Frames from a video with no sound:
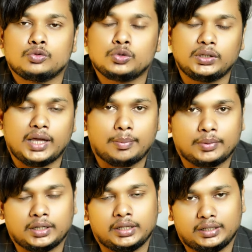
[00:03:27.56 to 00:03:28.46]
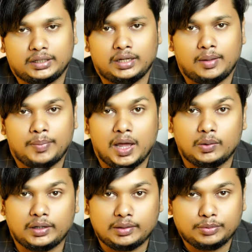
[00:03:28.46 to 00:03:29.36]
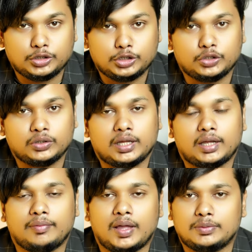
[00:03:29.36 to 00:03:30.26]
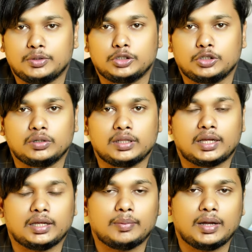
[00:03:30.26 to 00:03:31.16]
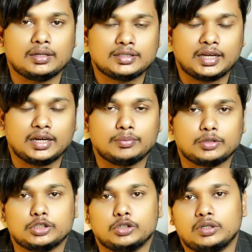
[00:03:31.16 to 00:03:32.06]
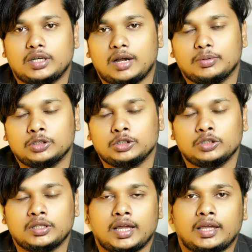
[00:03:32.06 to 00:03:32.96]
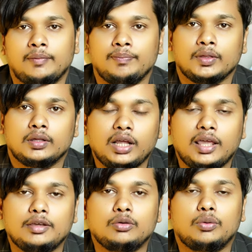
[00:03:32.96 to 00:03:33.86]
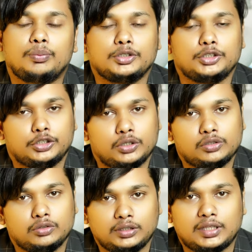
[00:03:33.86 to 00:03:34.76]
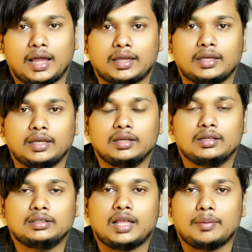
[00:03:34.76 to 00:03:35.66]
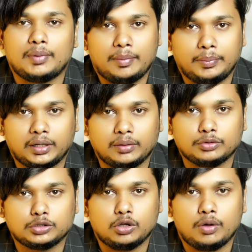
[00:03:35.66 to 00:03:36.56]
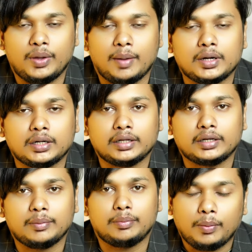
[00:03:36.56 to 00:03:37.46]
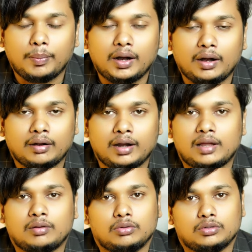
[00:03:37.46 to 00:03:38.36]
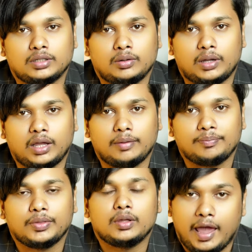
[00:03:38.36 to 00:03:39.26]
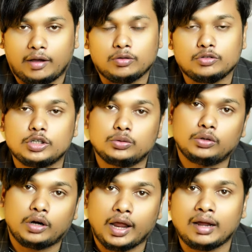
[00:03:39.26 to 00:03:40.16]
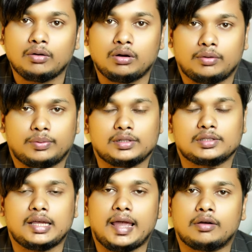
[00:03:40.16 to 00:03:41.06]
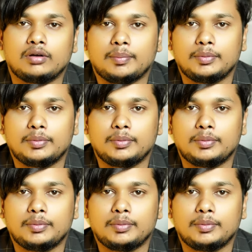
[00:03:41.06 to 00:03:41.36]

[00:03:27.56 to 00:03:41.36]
যদি আপনার গিকটা ভালো একটা পজিশনে থাকে ফার্স্ট পজিশনে থাকে বা সেকেন্ড পজিশনে থার্ড পজিশনে থাকে এইগুলো পজিশনে যদি থাকে তার মানে আপনাকে বুঝতে হবে আপনার গিকটা প্রপার র্যাঙ্ক করছে ওকে এখন যেহেতু র্যাঙ্ক করে ফেলছে এখন